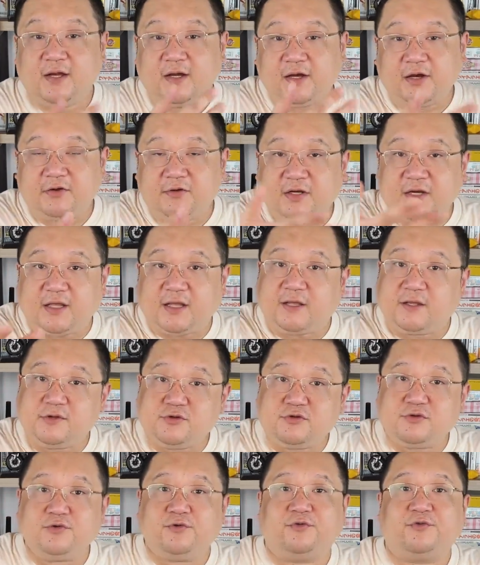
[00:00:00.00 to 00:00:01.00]
然后连
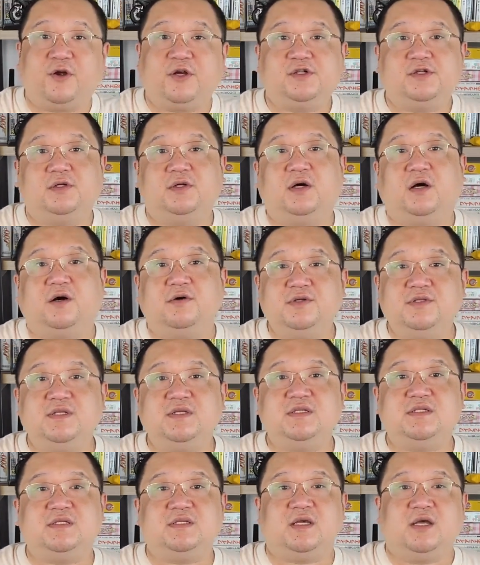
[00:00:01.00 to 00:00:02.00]
续发生了好
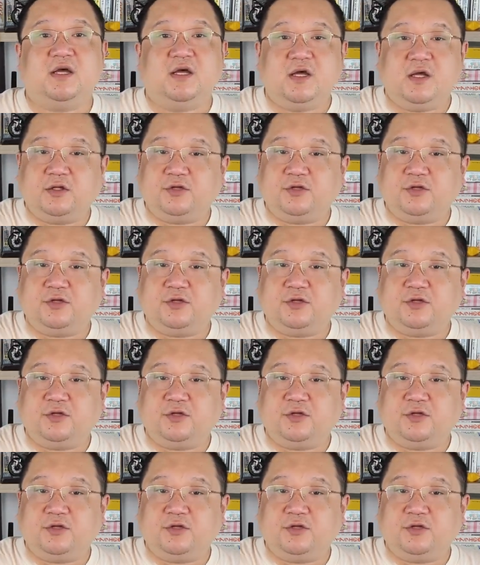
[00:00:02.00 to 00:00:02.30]
几起，